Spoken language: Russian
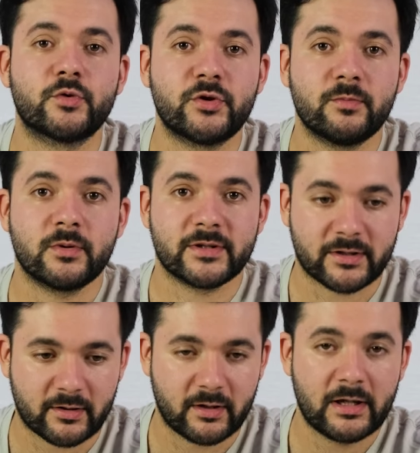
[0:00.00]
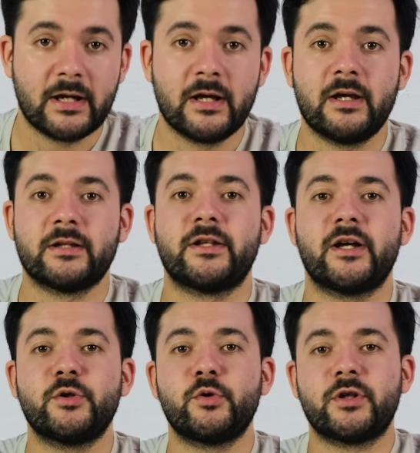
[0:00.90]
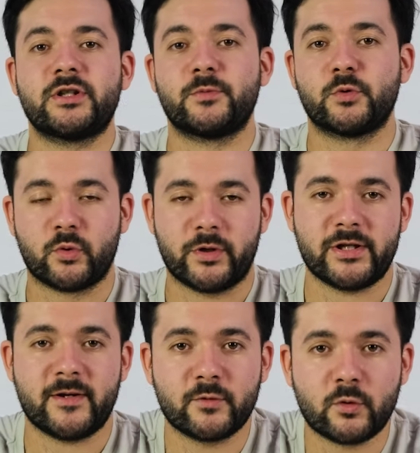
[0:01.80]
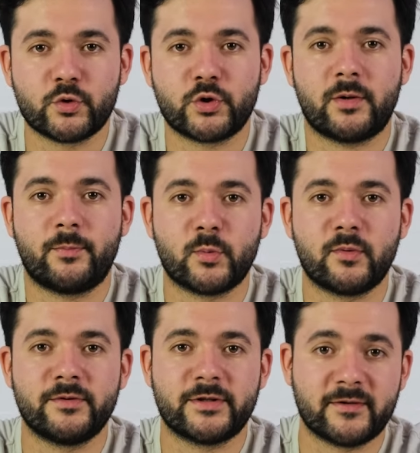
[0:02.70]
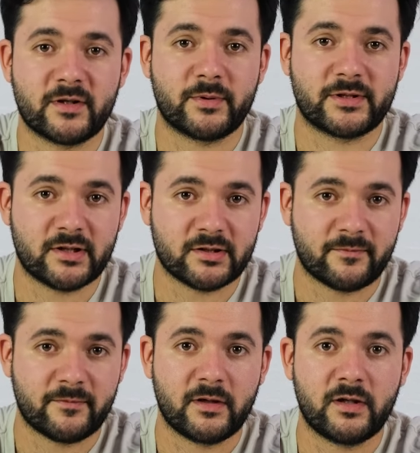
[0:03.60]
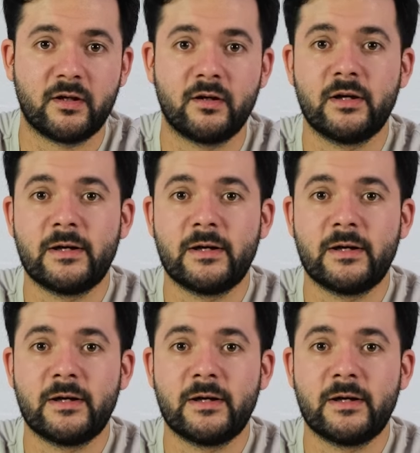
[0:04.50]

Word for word: очень быстро. Данную рецептуру я давно уже опробовал на своих пациентов, и